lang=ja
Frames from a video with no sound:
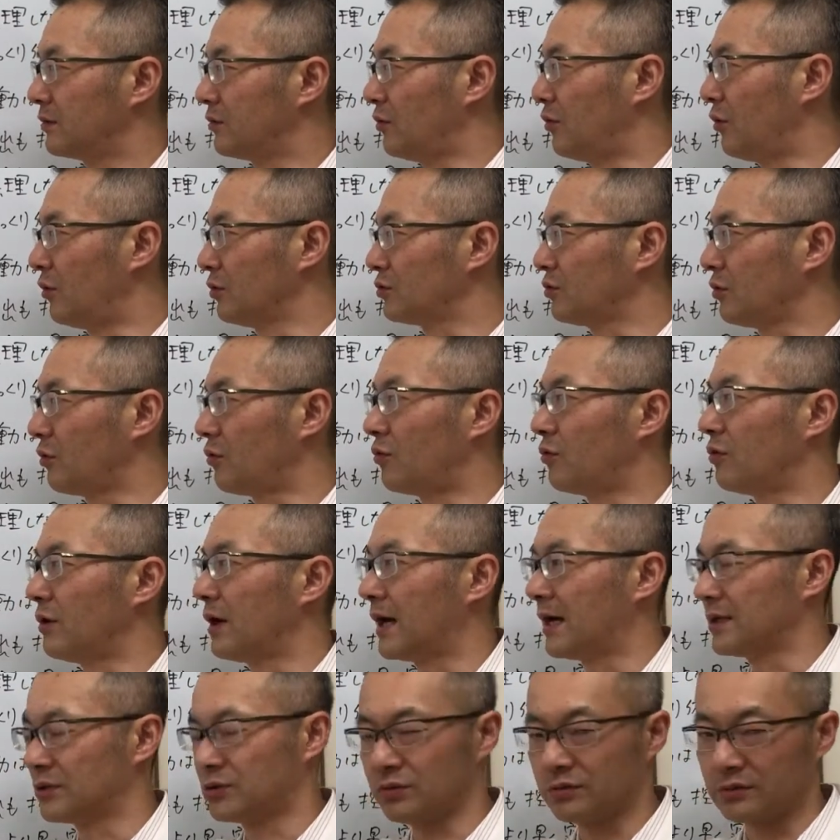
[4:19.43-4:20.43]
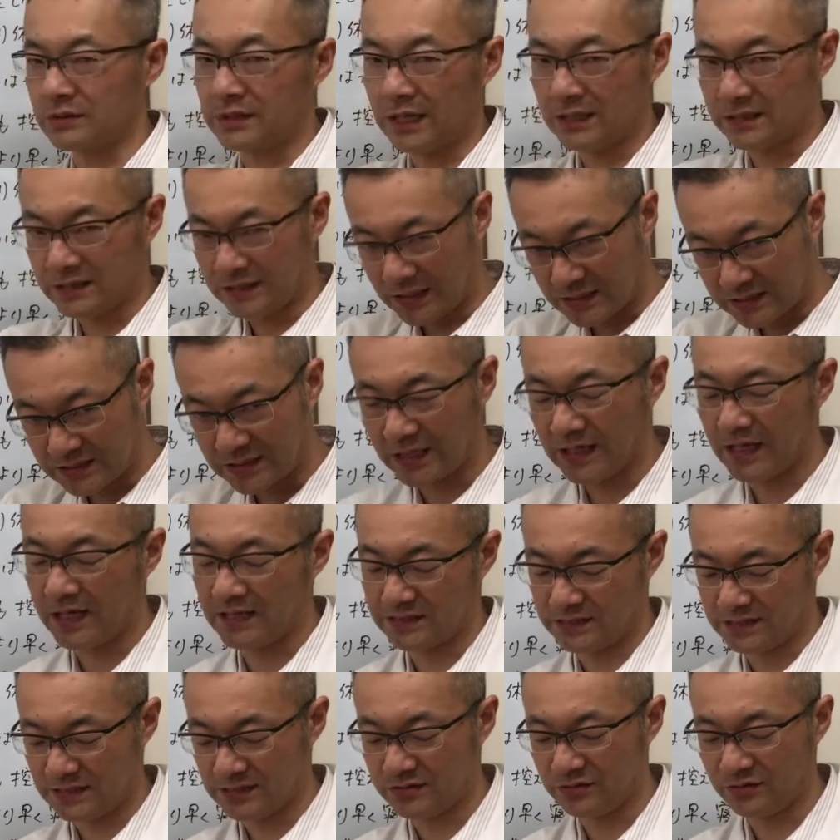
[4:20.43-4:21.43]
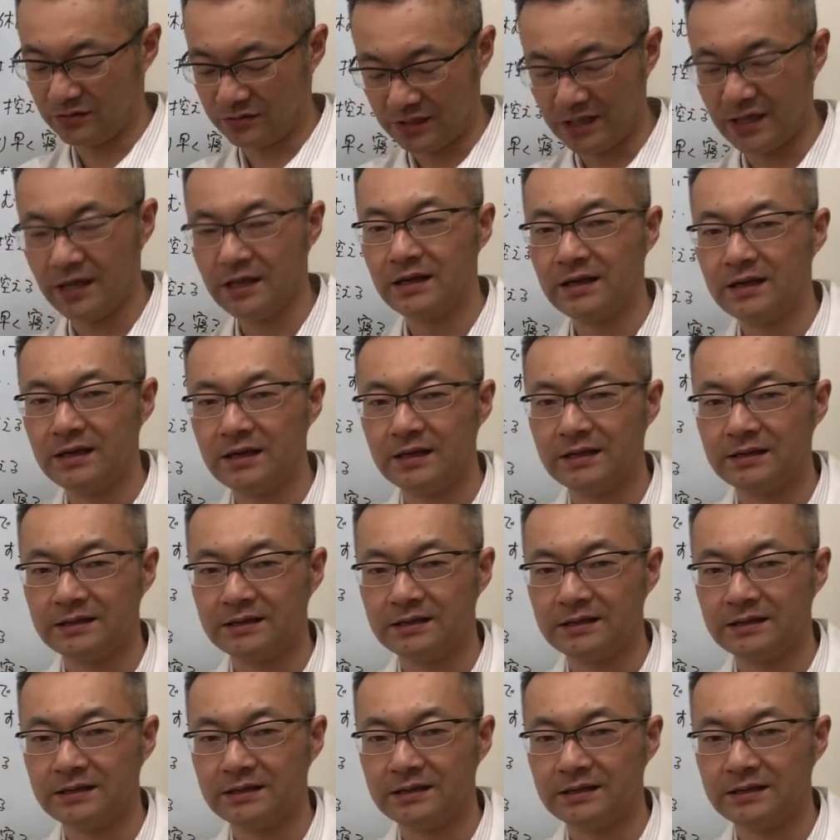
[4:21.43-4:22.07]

こことこうちょっと合体した感じですよね